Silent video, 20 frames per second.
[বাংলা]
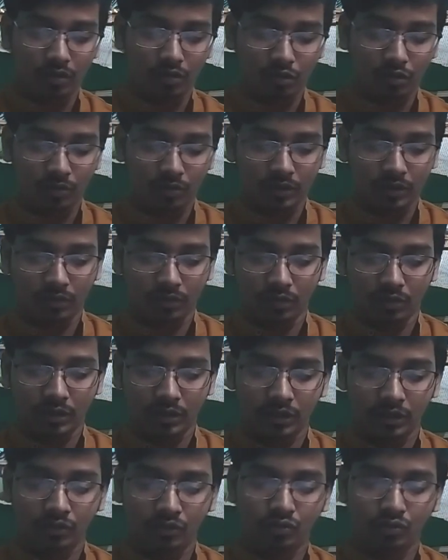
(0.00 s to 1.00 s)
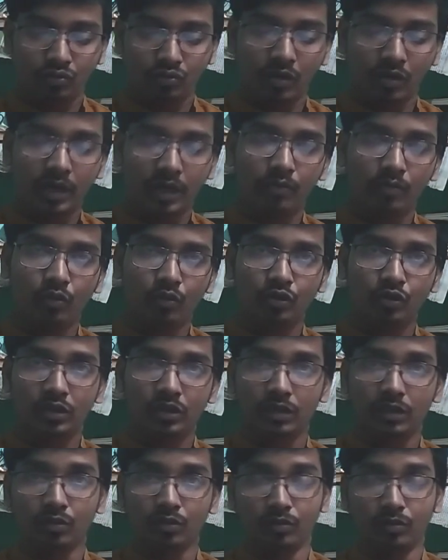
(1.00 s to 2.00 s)
ওনার ডকুমেন্টসে বলছেন চুয়াড
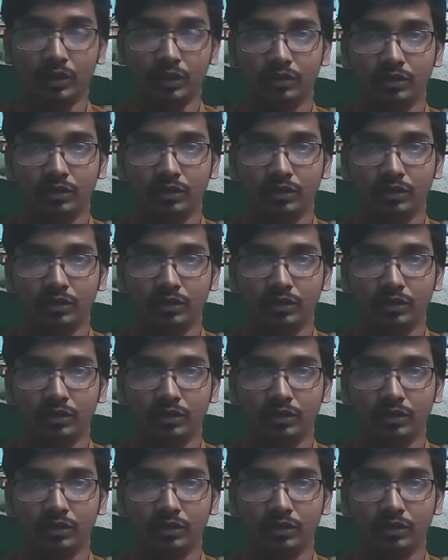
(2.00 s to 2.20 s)
মোস্টলি